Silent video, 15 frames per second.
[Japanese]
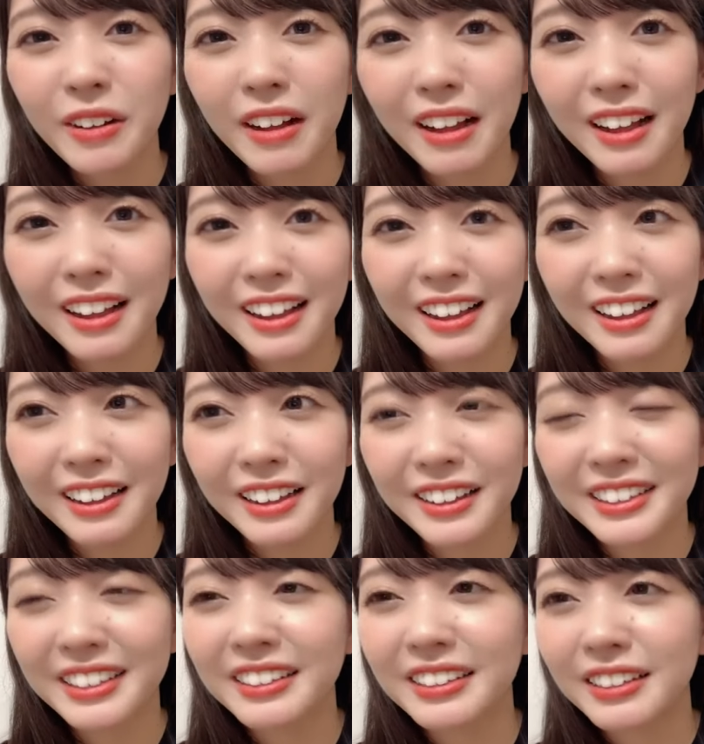
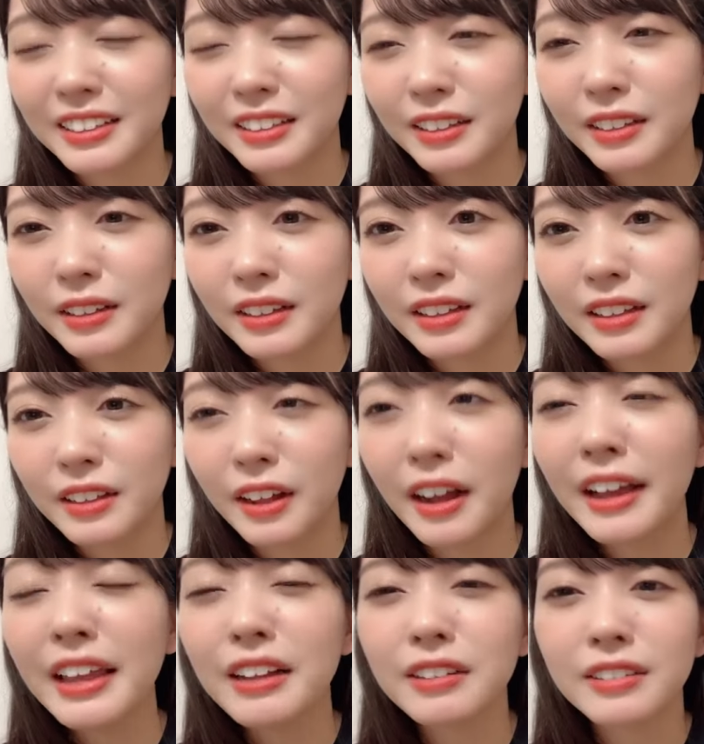あーってなってだ
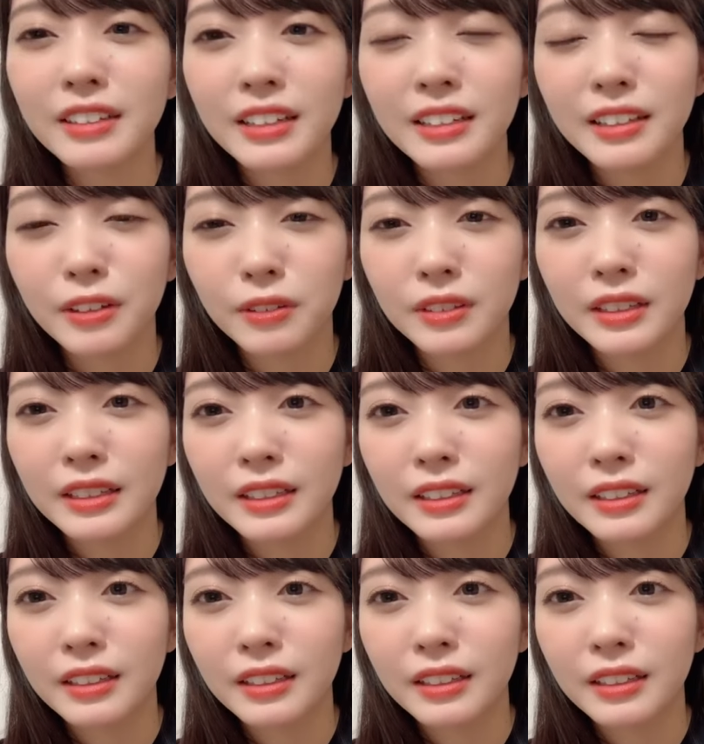早くないんだよね